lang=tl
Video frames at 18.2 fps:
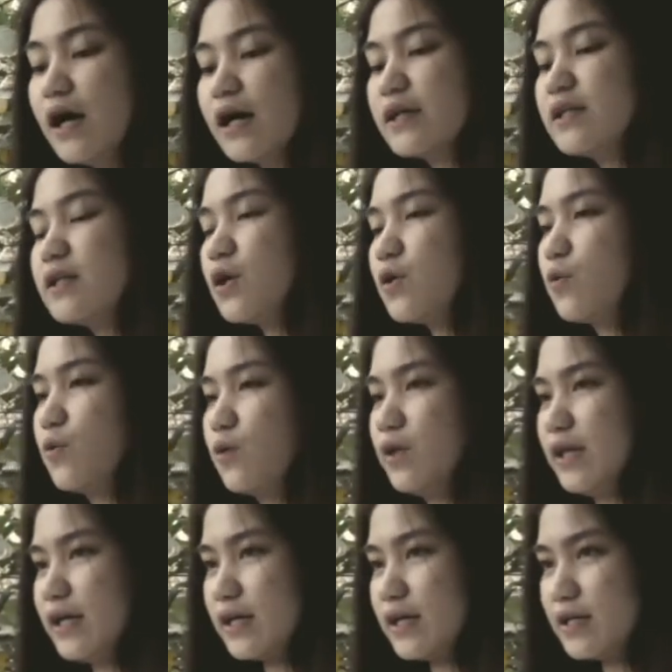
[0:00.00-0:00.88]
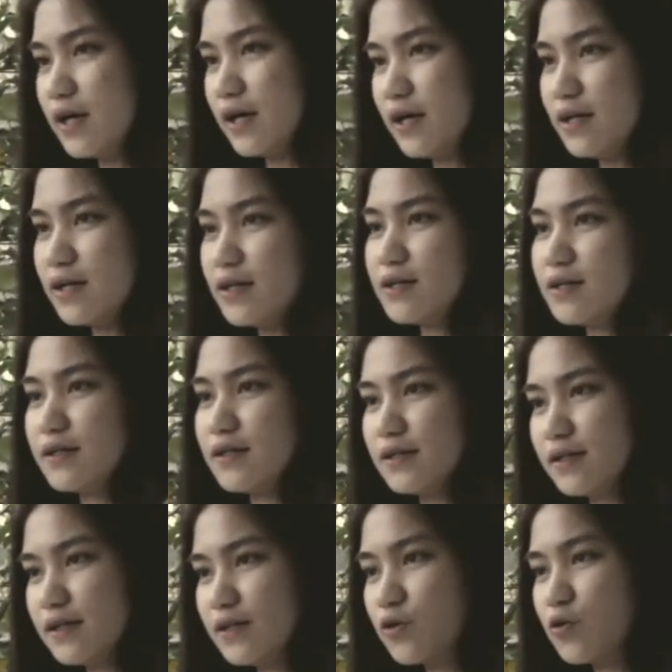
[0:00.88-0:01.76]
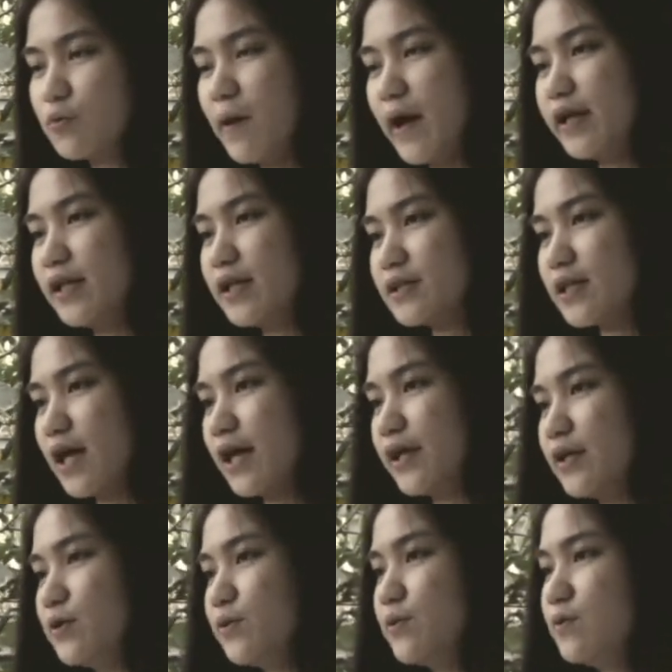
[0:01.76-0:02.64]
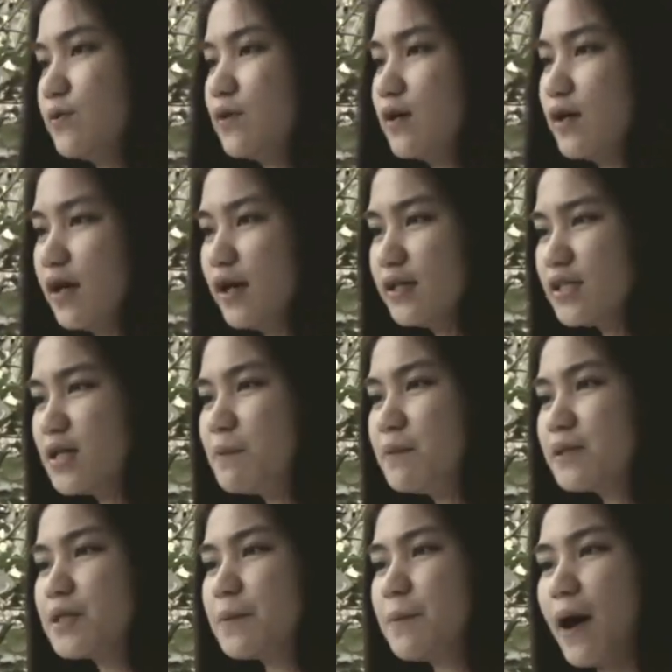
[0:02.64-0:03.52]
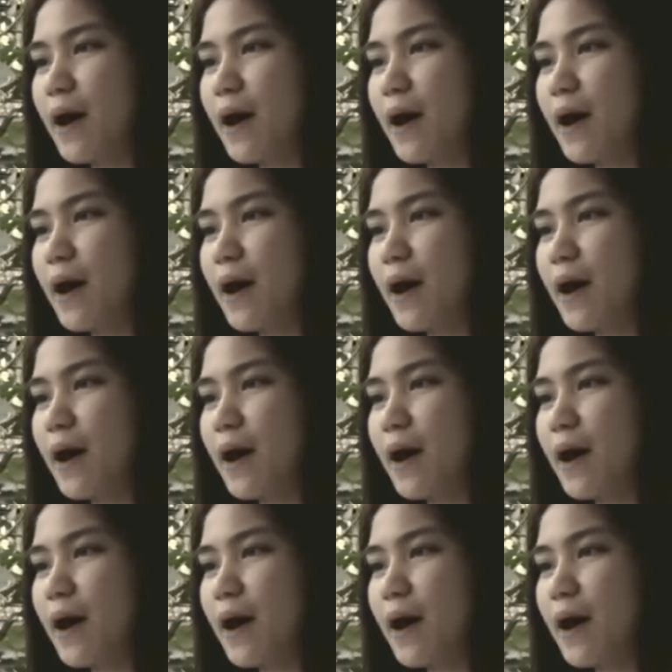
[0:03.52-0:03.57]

Ay nako, ka na nga. Kumain na tayo. Asan ba si